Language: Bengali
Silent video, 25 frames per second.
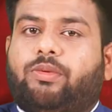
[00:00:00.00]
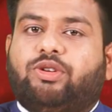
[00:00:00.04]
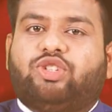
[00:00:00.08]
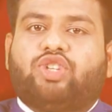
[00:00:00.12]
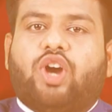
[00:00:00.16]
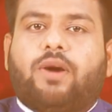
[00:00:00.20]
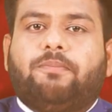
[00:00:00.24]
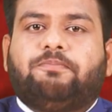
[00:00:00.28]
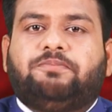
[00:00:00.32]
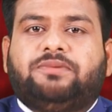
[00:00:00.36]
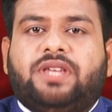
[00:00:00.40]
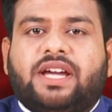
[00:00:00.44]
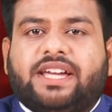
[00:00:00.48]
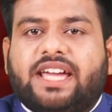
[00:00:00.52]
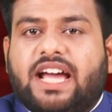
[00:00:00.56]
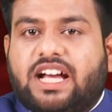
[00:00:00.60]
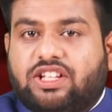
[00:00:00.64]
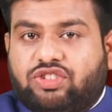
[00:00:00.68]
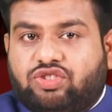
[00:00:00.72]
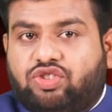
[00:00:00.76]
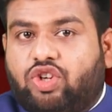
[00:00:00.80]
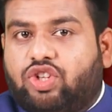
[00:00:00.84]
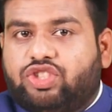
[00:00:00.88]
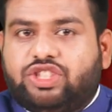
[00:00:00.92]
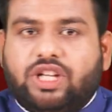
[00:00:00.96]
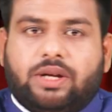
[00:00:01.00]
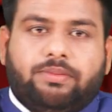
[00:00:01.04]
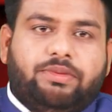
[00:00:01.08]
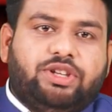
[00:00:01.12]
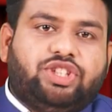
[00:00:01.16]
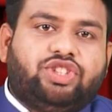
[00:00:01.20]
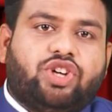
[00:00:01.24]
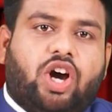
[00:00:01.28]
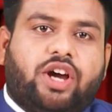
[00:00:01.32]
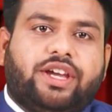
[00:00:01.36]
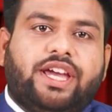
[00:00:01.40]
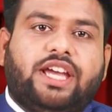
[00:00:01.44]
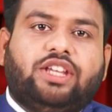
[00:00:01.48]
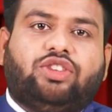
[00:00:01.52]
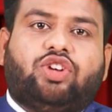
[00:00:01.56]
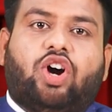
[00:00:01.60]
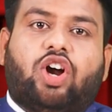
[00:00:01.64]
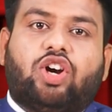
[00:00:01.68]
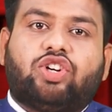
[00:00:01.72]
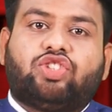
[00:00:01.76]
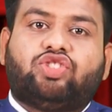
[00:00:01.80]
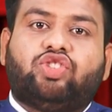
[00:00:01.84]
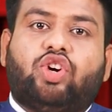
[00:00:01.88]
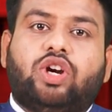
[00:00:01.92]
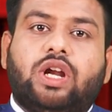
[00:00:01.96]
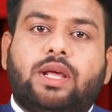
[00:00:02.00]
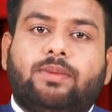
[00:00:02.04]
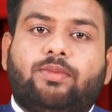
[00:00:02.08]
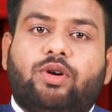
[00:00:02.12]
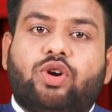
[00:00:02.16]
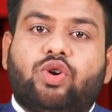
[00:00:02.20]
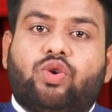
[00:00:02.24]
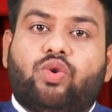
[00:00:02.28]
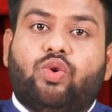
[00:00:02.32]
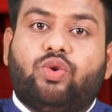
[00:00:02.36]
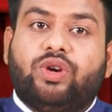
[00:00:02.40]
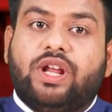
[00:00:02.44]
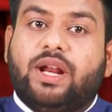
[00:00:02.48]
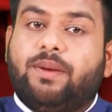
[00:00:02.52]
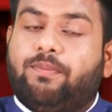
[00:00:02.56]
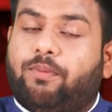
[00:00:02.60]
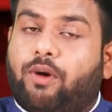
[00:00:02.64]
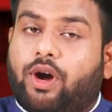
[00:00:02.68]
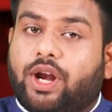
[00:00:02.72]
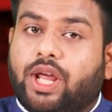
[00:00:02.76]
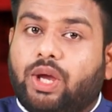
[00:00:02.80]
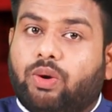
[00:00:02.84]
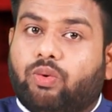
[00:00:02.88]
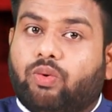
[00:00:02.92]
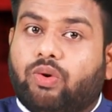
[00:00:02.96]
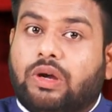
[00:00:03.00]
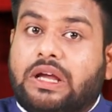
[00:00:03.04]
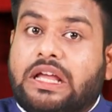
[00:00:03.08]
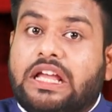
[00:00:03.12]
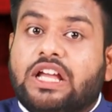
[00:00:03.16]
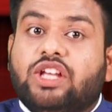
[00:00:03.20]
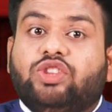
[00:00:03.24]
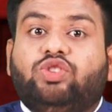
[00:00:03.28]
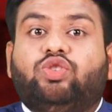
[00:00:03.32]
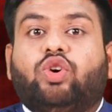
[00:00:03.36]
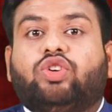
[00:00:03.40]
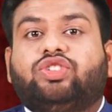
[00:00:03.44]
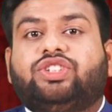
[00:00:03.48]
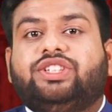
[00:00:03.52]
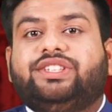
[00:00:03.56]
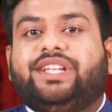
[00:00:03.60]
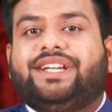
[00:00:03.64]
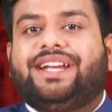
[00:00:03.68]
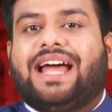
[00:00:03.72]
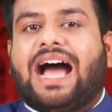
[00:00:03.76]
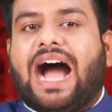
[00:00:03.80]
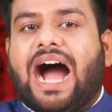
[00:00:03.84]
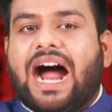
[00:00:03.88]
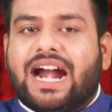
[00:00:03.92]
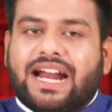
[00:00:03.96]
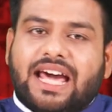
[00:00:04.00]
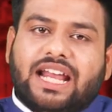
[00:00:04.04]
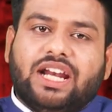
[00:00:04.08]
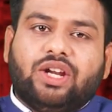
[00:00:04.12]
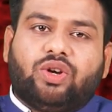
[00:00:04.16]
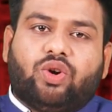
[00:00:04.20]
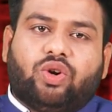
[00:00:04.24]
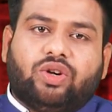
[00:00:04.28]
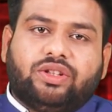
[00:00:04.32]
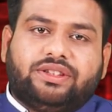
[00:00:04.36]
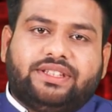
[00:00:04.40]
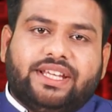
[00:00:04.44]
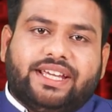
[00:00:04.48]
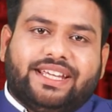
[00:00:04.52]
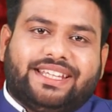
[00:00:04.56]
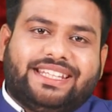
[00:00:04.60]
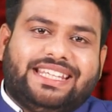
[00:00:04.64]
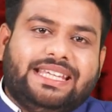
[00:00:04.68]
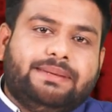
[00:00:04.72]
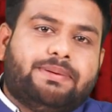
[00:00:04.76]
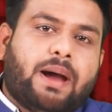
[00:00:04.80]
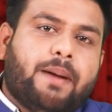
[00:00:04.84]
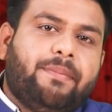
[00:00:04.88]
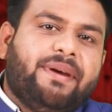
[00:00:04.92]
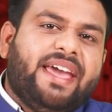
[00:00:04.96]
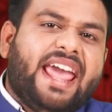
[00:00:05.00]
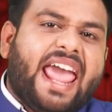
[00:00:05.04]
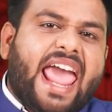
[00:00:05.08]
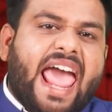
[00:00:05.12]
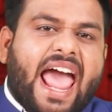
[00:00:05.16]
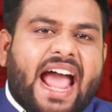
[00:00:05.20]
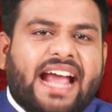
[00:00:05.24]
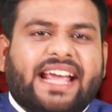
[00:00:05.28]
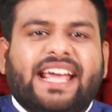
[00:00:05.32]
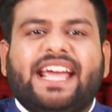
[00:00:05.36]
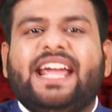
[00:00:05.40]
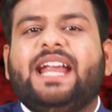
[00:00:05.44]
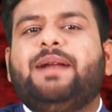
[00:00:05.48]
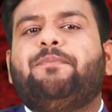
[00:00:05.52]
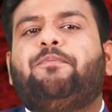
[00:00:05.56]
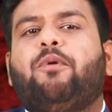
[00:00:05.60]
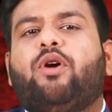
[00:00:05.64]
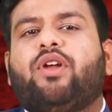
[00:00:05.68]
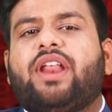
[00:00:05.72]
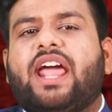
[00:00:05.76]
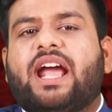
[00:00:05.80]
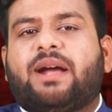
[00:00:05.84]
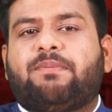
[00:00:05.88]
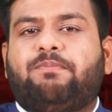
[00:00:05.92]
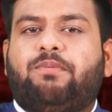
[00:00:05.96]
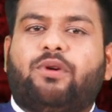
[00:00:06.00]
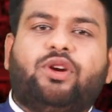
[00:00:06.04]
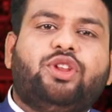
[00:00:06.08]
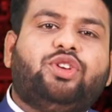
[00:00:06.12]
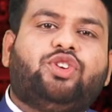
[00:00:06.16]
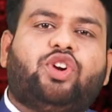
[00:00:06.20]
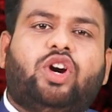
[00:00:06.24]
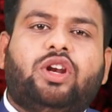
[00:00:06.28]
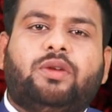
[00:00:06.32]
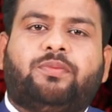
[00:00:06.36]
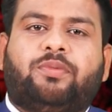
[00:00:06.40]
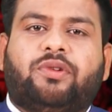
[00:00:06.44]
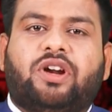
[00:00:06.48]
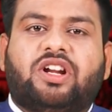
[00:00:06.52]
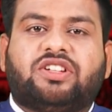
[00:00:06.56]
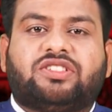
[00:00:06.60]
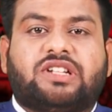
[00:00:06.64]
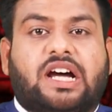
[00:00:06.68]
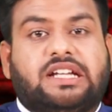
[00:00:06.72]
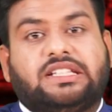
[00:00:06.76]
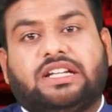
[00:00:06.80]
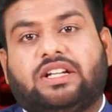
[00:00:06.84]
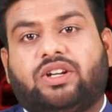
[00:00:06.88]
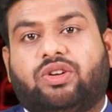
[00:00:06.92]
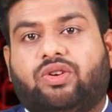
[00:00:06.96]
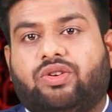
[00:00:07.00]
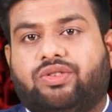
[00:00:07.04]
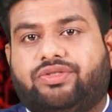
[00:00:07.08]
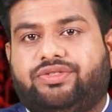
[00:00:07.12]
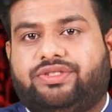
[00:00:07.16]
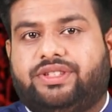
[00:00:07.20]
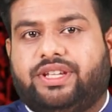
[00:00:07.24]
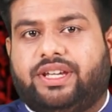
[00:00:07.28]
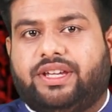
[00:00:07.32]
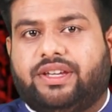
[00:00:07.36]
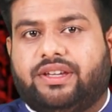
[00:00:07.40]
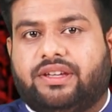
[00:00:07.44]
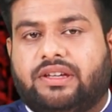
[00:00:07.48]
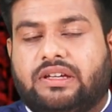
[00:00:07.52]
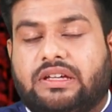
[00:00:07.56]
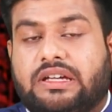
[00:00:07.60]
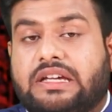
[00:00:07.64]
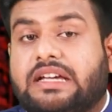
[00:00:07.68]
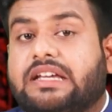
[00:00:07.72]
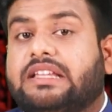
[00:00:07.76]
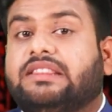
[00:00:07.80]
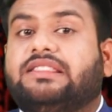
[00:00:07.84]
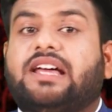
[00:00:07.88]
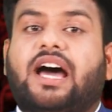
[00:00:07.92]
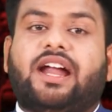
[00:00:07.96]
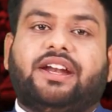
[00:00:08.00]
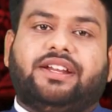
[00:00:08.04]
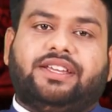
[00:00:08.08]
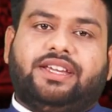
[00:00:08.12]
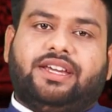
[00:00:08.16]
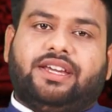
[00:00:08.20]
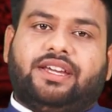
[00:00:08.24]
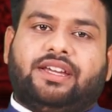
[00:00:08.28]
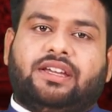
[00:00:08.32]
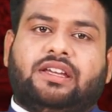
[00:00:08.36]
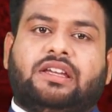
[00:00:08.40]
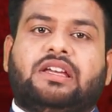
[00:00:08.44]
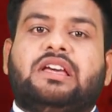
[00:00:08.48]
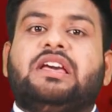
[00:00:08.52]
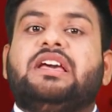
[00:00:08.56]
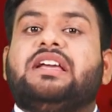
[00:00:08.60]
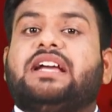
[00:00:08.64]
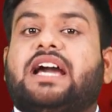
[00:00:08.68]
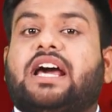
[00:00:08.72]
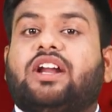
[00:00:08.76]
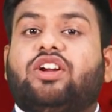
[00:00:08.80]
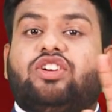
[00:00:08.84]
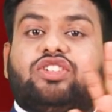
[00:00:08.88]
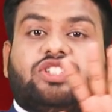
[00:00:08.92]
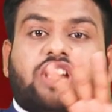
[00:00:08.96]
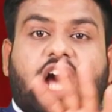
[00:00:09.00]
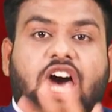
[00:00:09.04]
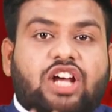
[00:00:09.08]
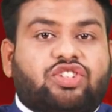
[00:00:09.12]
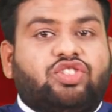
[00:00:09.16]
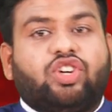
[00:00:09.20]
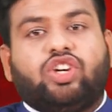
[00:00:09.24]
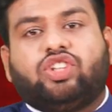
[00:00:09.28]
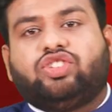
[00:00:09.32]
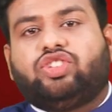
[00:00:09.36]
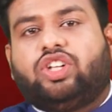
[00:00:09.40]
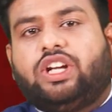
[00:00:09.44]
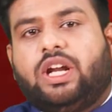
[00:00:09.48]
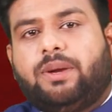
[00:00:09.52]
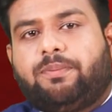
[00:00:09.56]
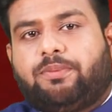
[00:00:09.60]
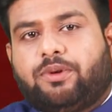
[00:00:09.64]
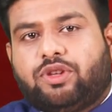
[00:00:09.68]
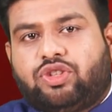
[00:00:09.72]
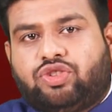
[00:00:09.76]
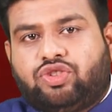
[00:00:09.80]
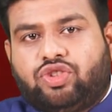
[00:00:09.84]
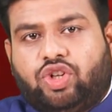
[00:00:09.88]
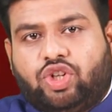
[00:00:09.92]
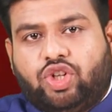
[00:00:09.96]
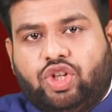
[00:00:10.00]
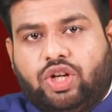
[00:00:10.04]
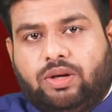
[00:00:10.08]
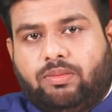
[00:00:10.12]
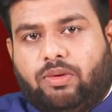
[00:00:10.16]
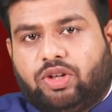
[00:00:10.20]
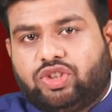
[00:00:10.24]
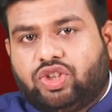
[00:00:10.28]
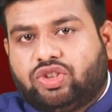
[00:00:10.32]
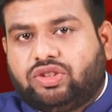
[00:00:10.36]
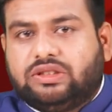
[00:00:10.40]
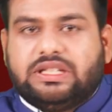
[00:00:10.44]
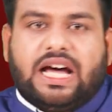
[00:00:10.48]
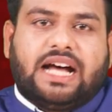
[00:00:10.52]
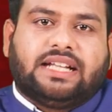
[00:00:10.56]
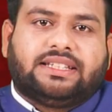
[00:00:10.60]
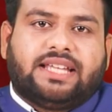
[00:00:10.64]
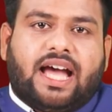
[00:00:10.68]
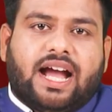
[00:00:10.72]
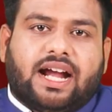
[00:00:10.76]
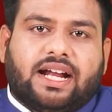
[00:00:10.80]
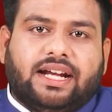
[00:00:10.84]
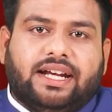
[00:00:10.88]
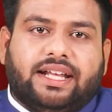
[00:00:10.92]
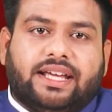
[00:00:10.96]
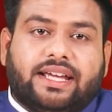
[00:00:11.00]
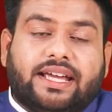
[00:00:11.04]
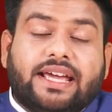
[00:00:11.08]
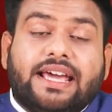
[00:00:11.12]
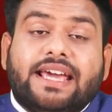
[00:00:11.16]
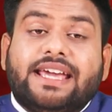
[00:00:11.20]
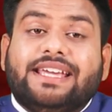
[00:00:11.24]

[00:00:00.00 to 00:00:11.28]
তবে সব থেকে আশ্চর্যের বিষয় এই ধর্ষণ এবং খুনের পরেও দোষীদের আড়াল করতে কিভাবে একের পর এক পরিকল্পনা সাজানো হচ্ছে তা নিয়ে কারণ শাসক দলের প্রচ্ছন্ন মদত না থাকলে